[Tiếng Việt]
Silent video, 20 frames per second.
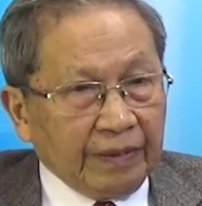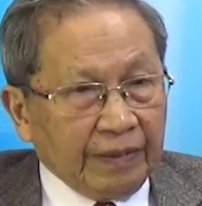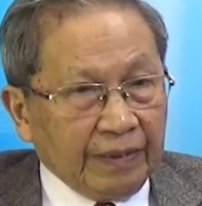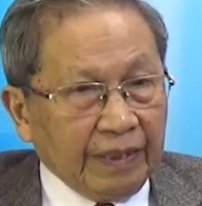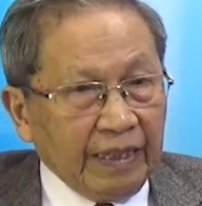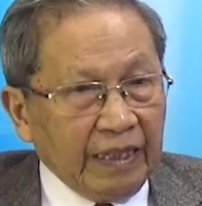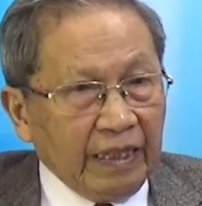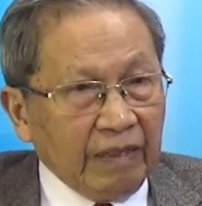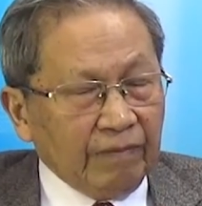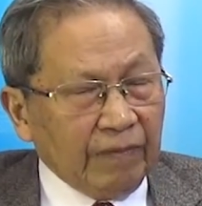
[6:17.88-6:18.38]

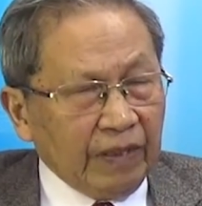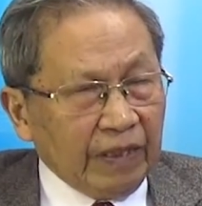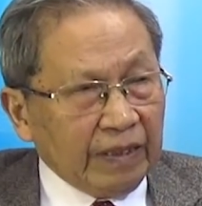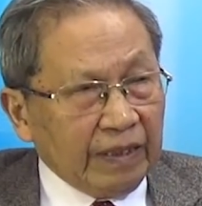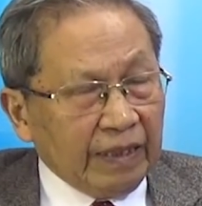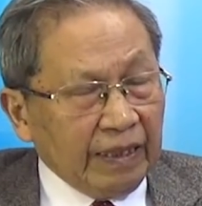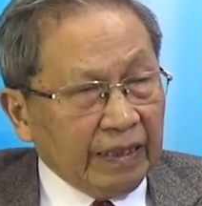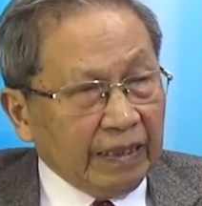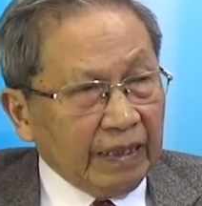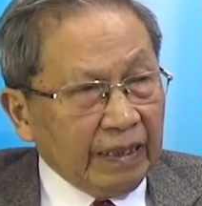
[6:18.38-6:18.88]
Trên lĩnh vực
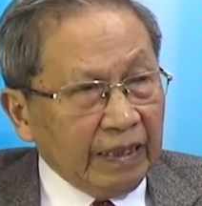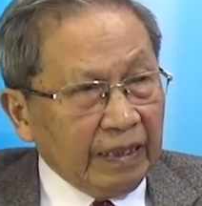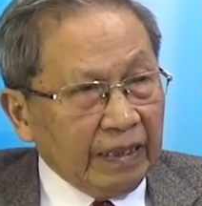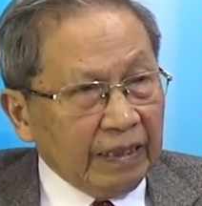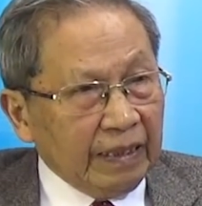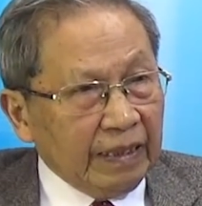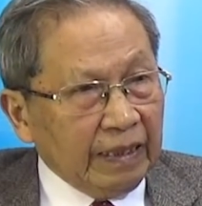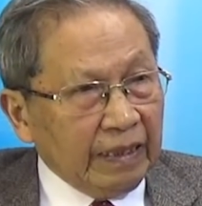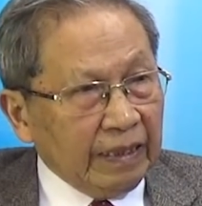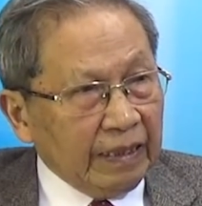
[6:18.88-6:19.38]
chính trị,
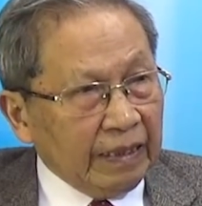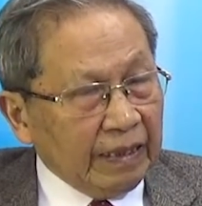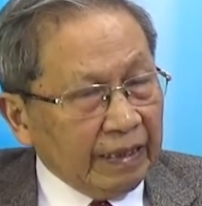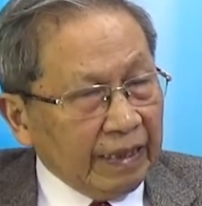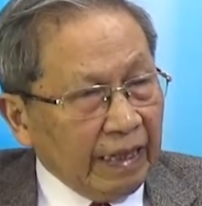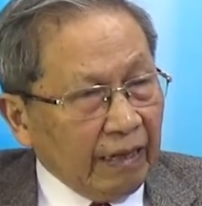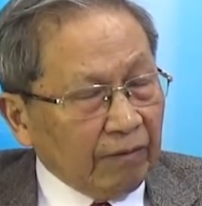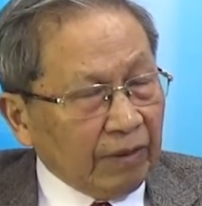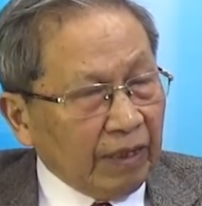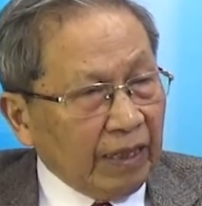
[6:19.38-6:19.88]

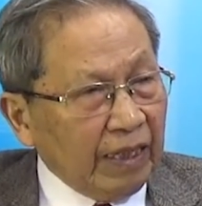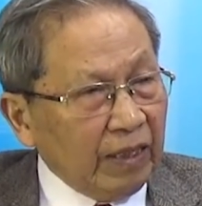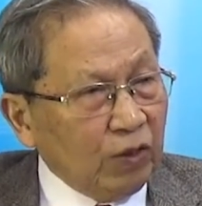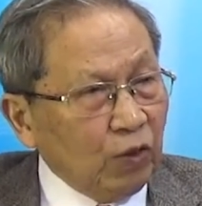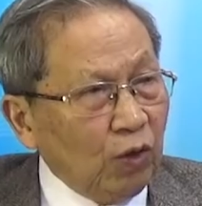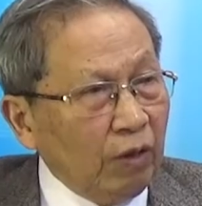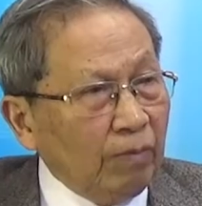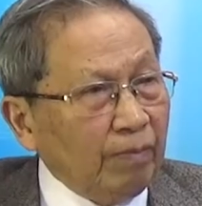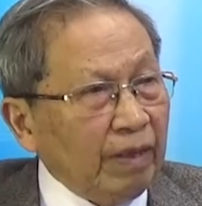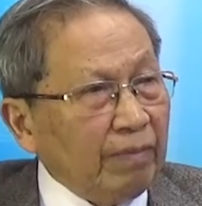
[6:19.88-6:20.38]
đảng phái Liên
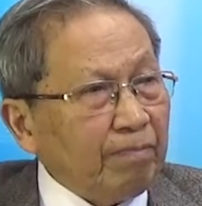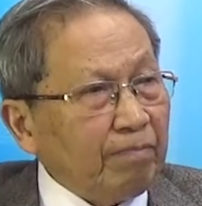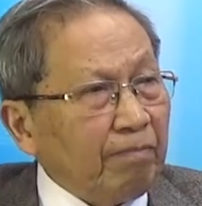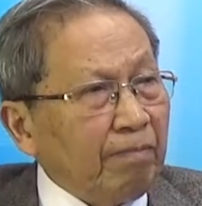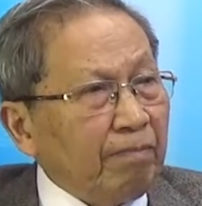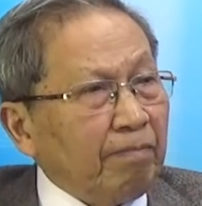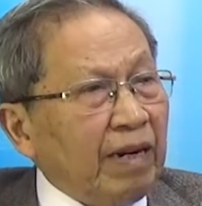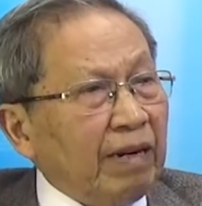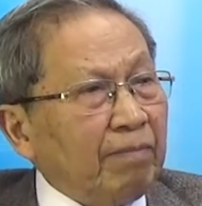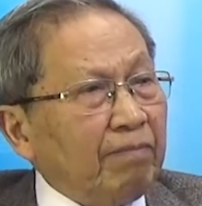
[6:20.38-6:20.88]
Xô là mất
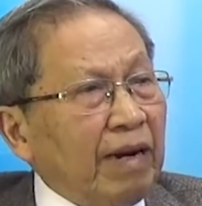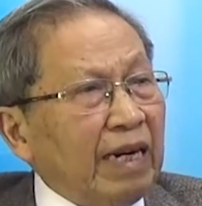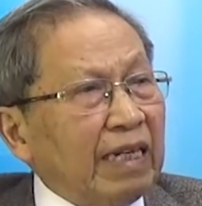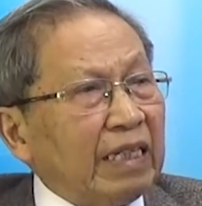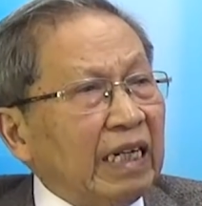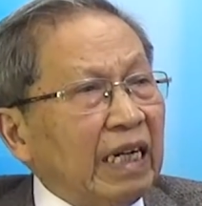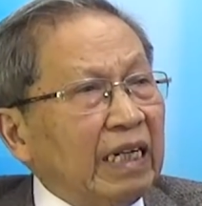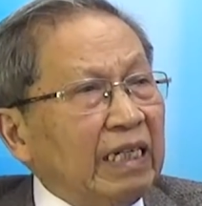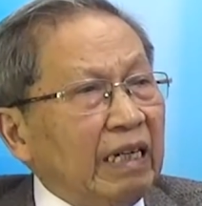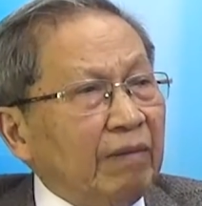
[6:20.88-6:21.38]
mắc ba
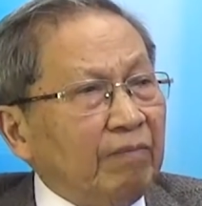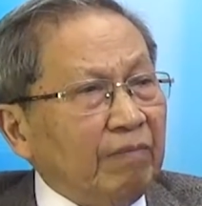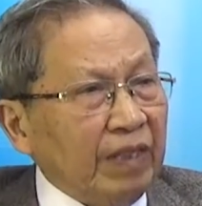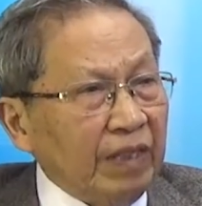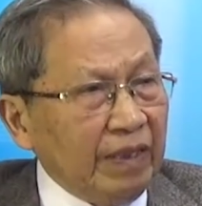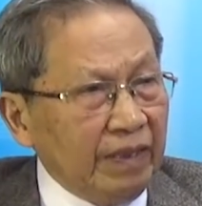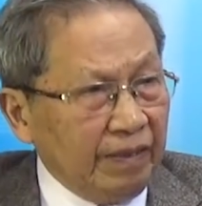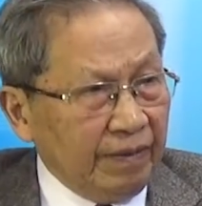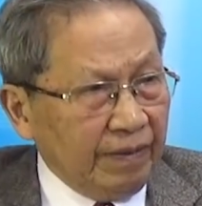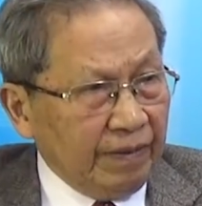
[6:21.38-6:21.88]
sai lầm
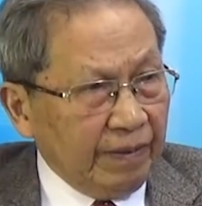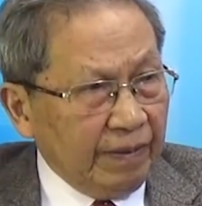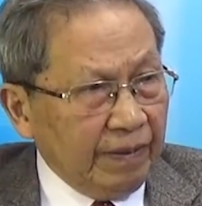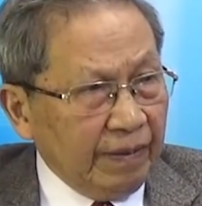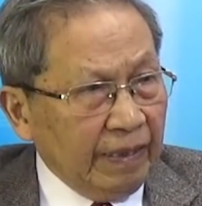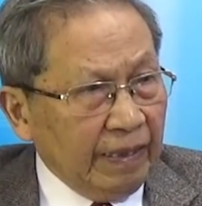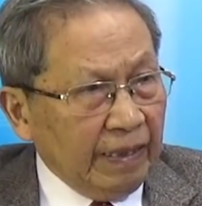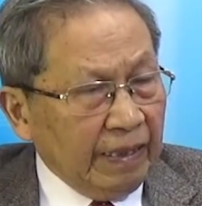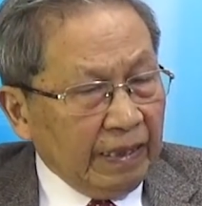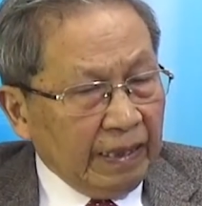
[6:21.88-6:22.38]
lớn.
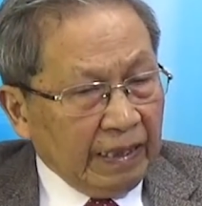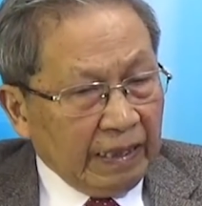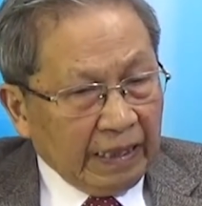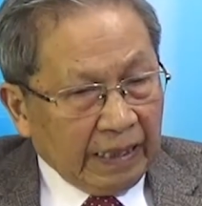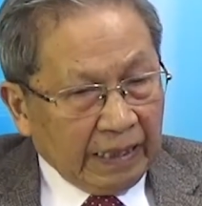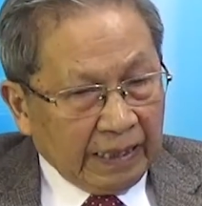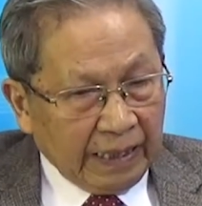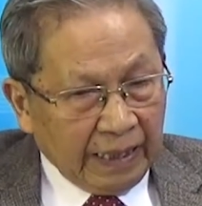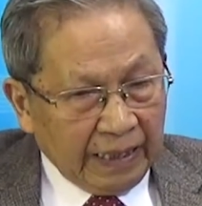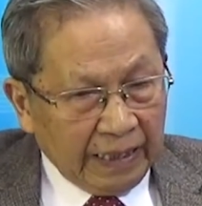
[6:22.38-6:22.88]

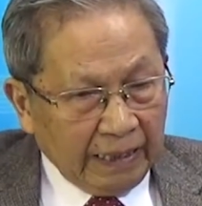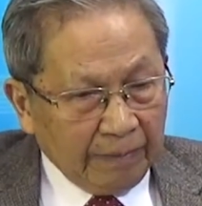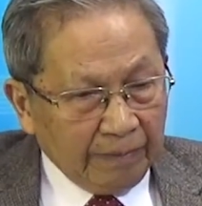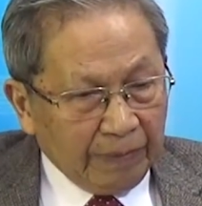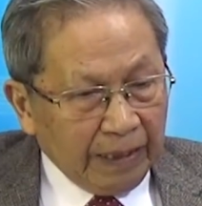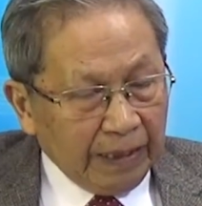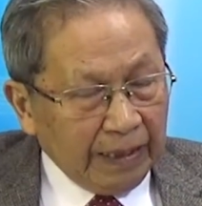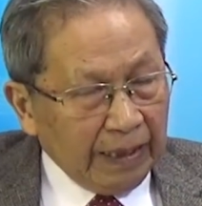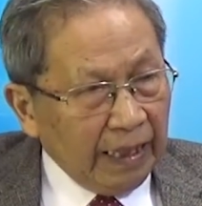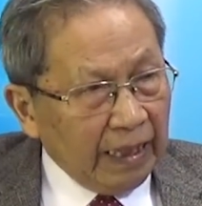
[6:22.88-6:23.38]
Sai lầm
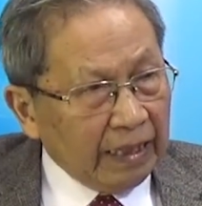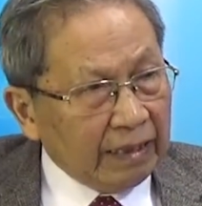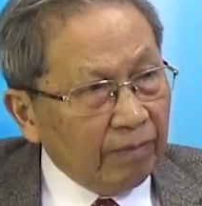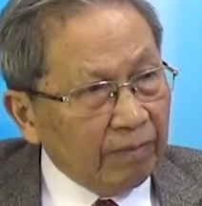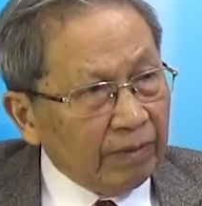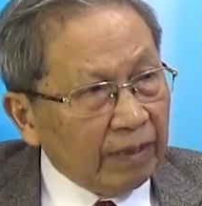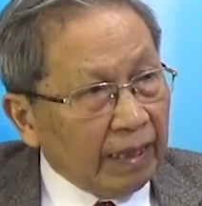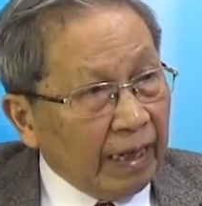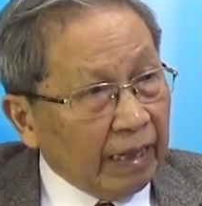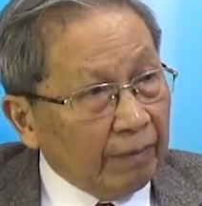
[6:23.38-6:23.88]
thứ nhất là
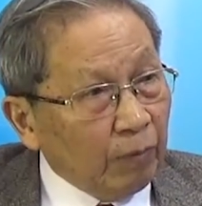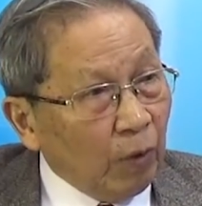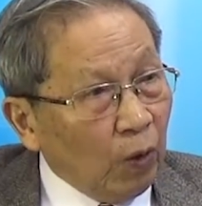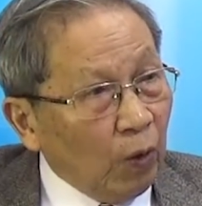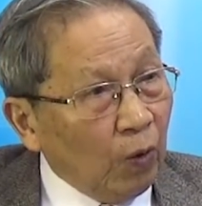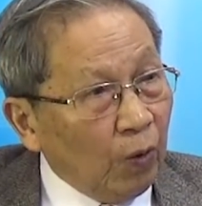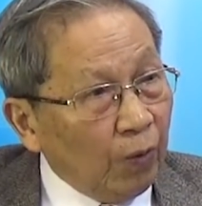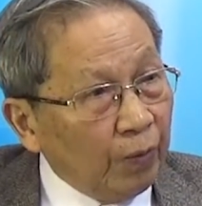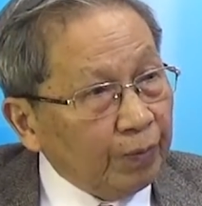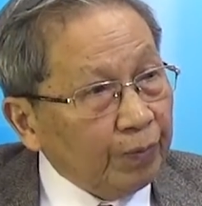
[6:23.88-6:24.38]
trong cán
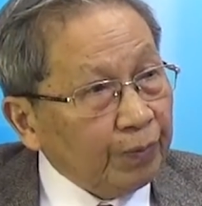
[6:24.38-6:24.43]
bộ.